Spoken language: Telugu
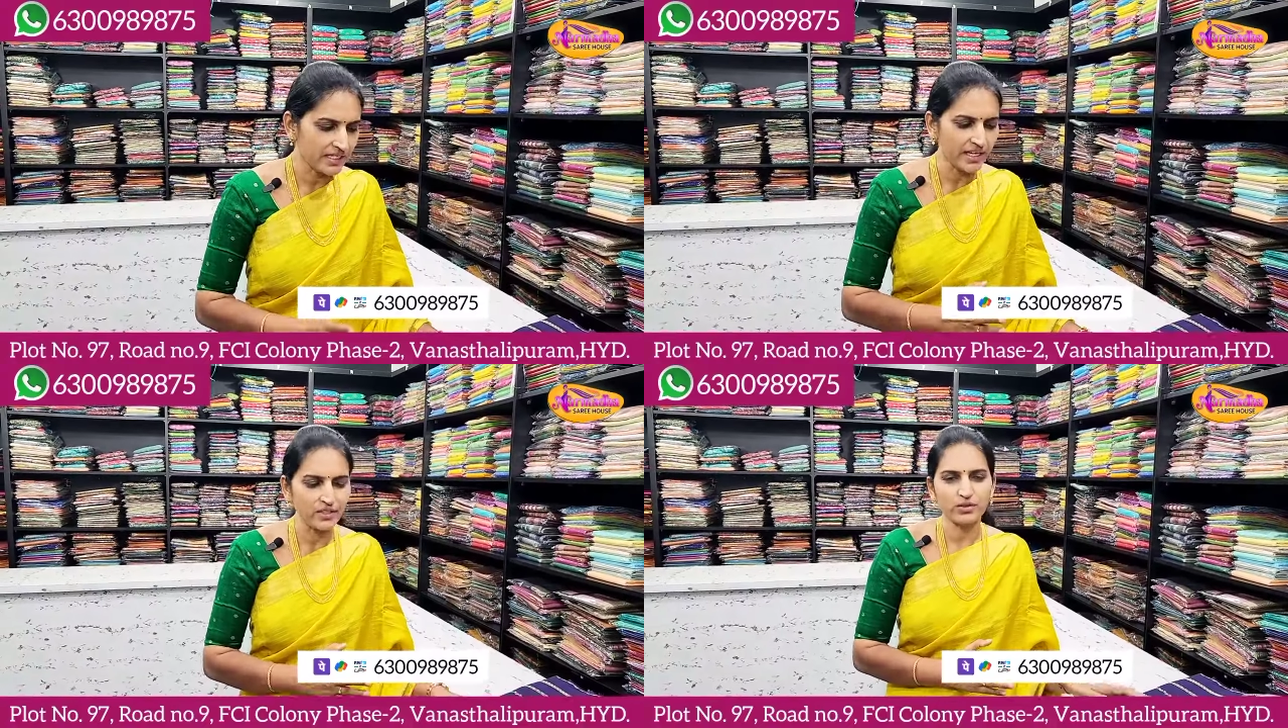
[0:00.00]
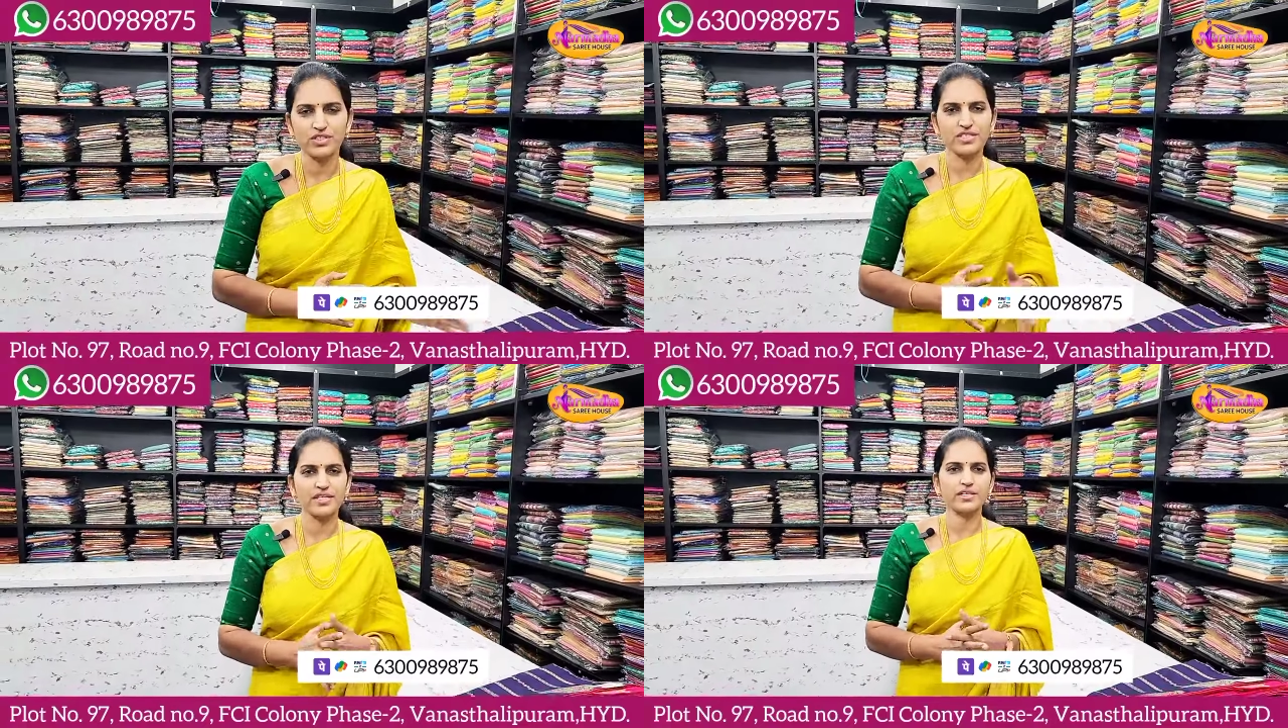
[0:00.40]
డైతో
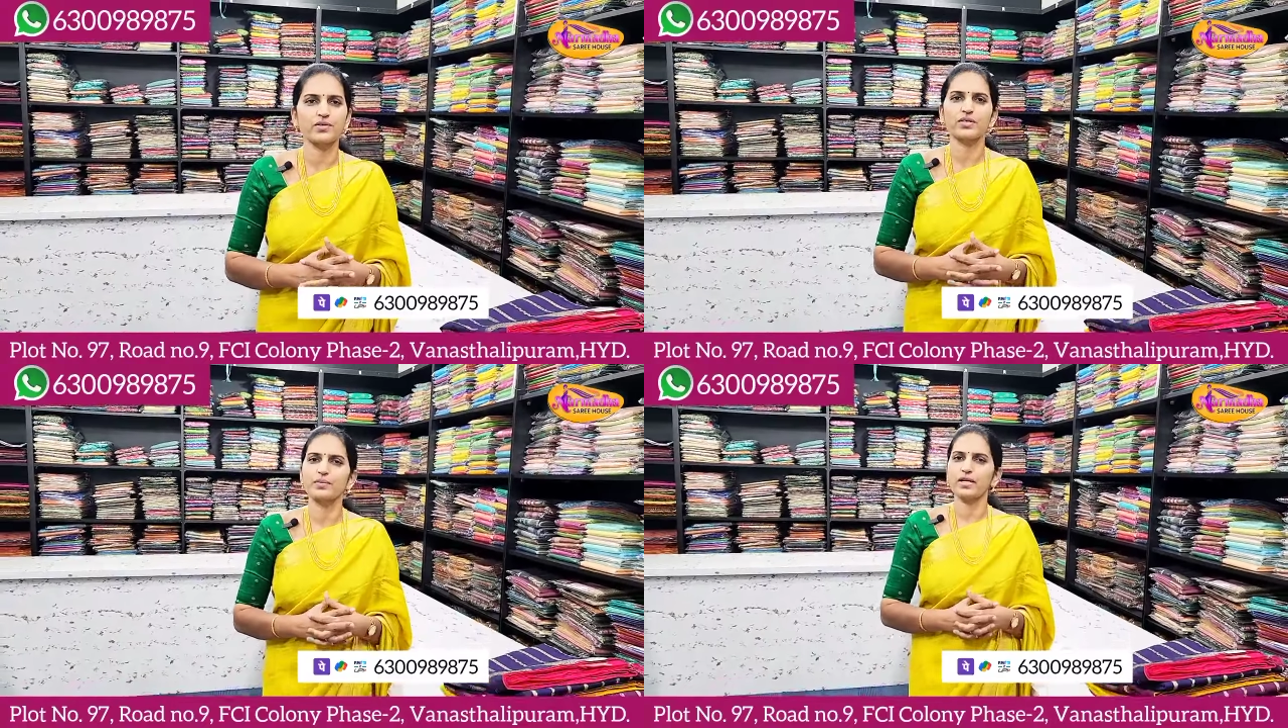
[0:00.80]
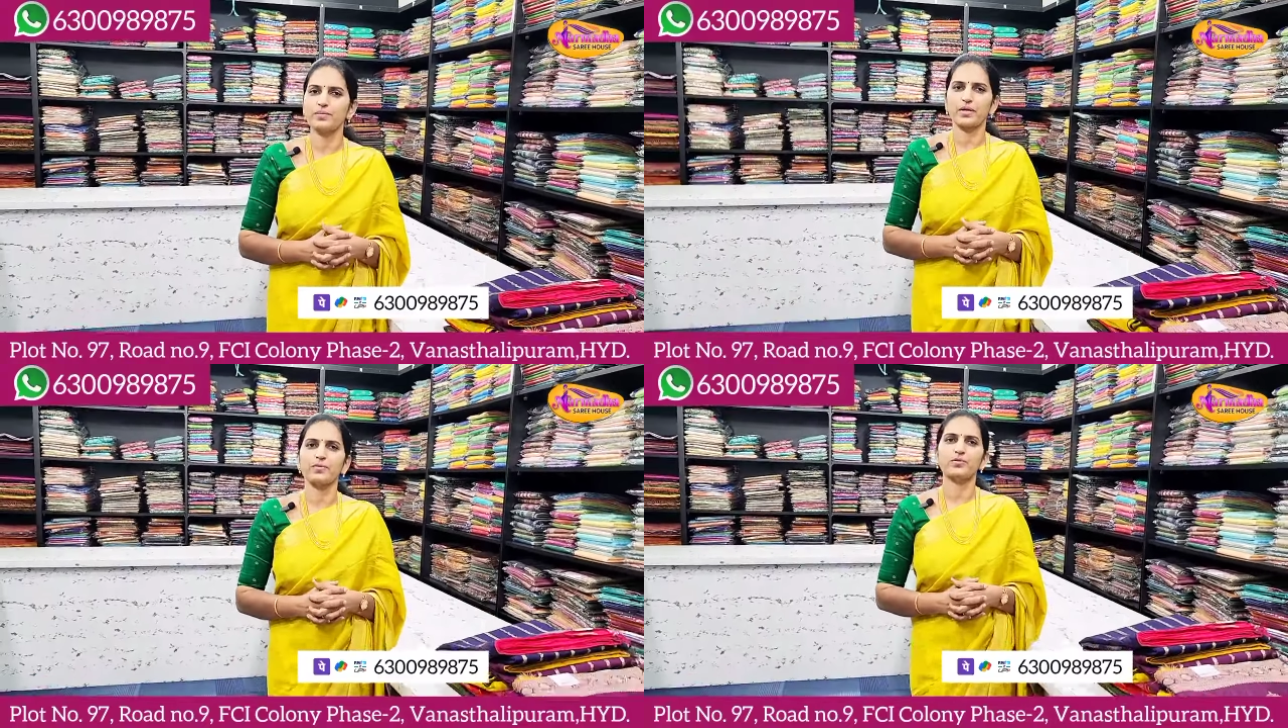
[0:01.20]
చేసినాయి కాబట్టి మళ్ళీ
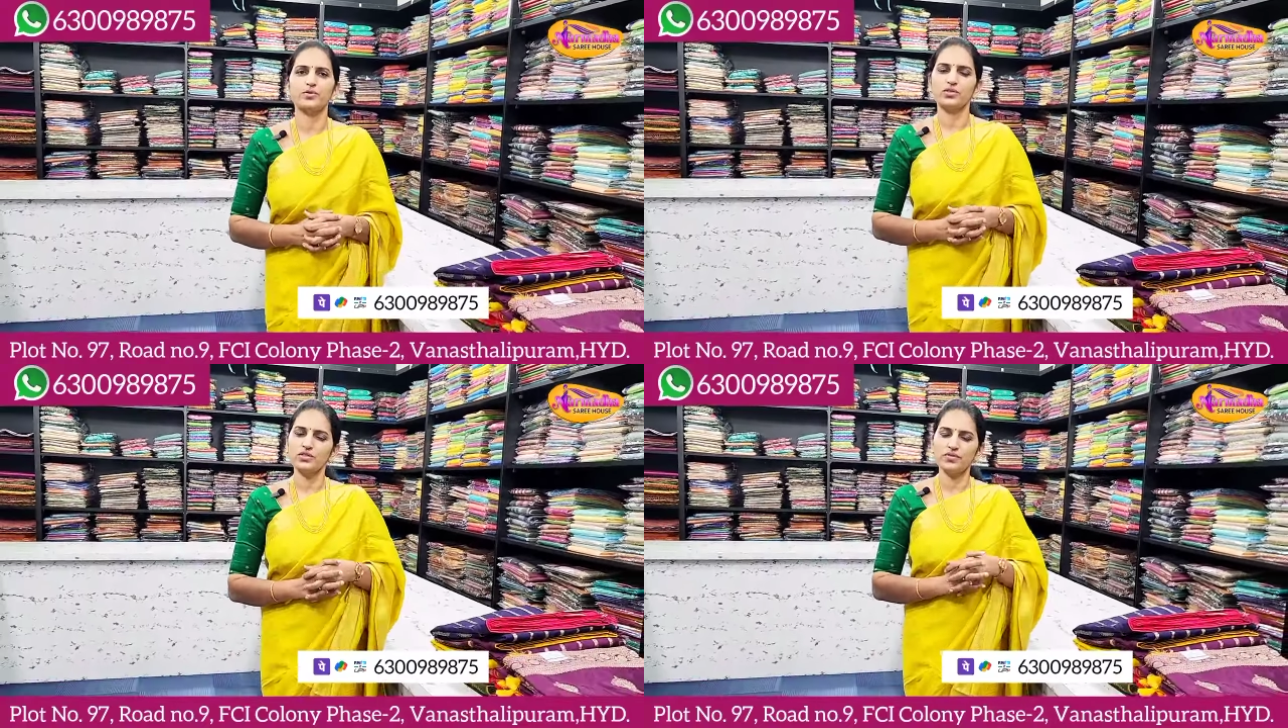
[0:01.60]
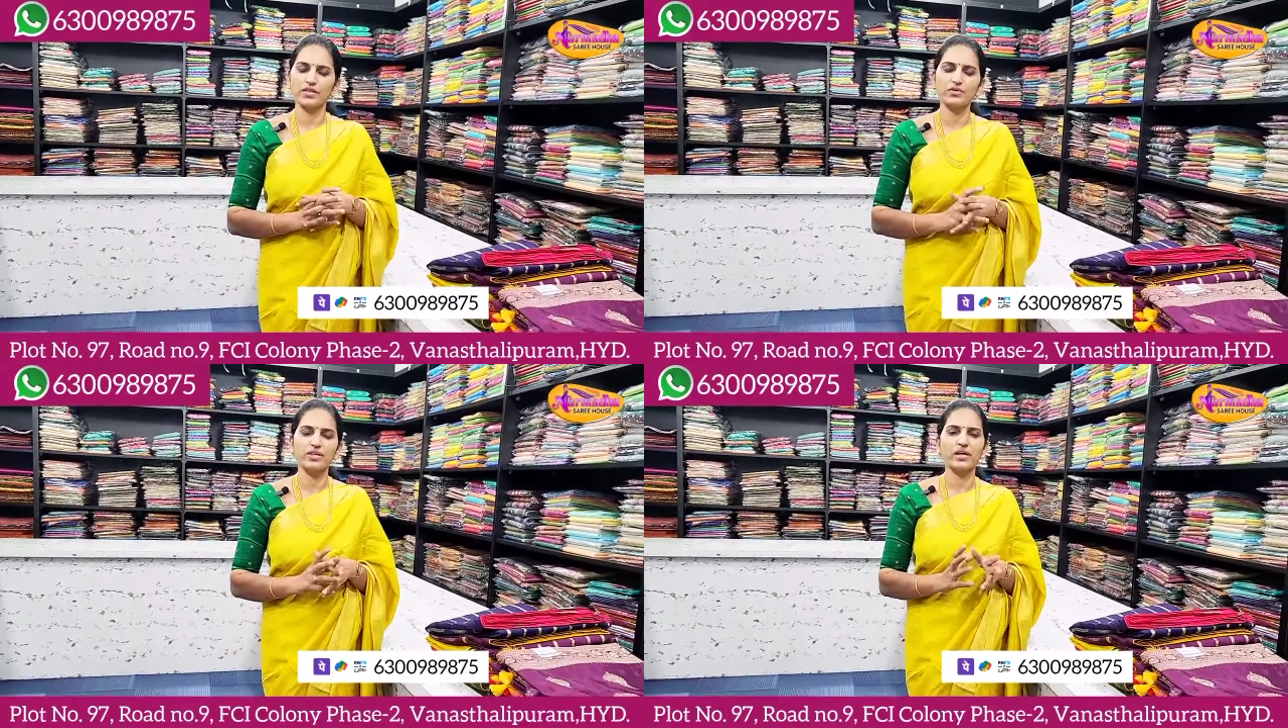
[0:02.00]
ప్రాబ్లం అవుతుంది
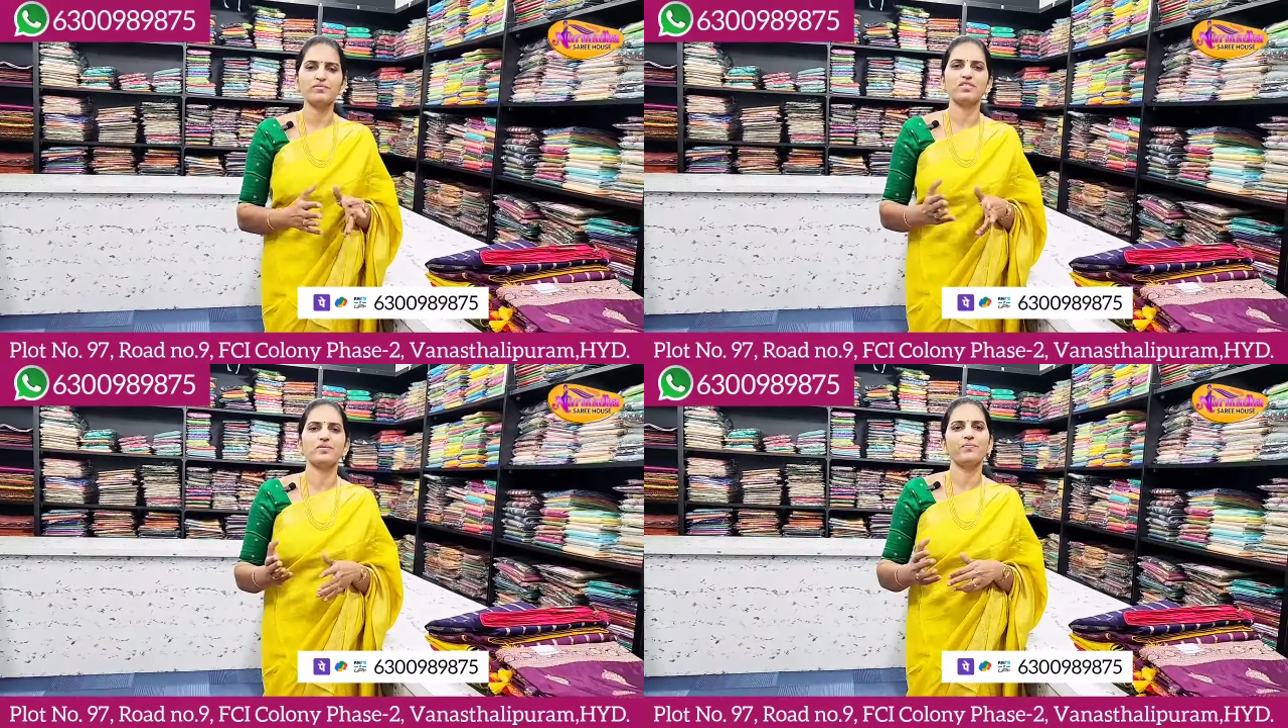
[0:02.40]
వన్ టూ టైమ్స్